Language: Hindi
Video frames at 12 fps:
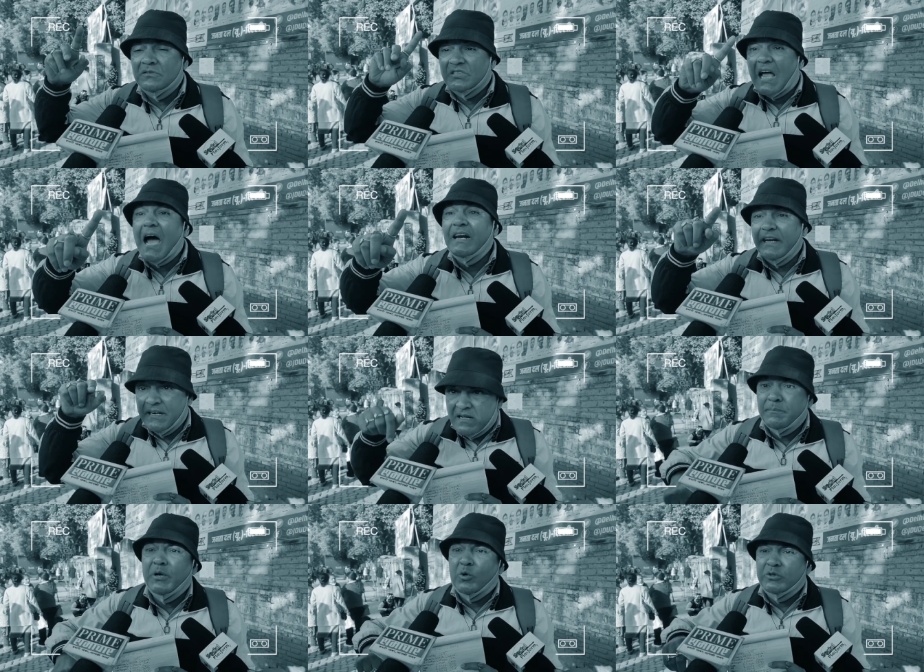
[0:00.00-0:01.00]
साल
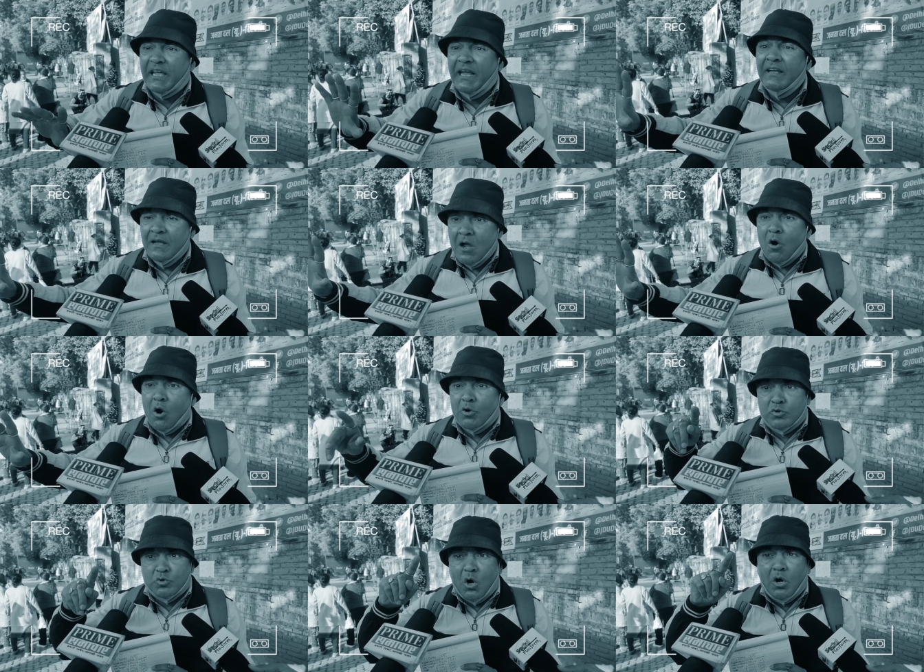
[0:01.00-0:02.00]
इंडिया में होते हैं और
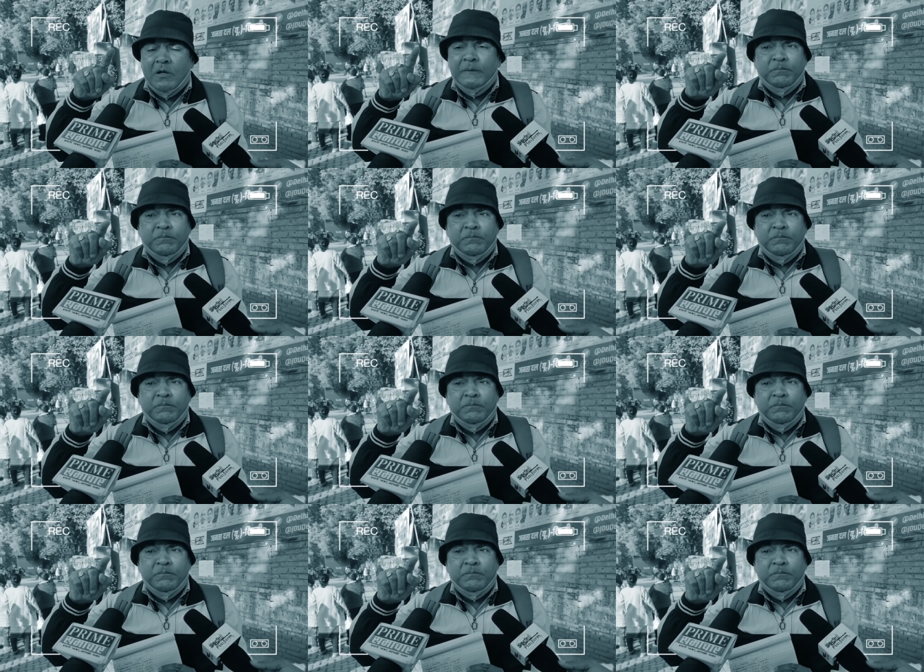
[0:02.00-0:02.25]
उसको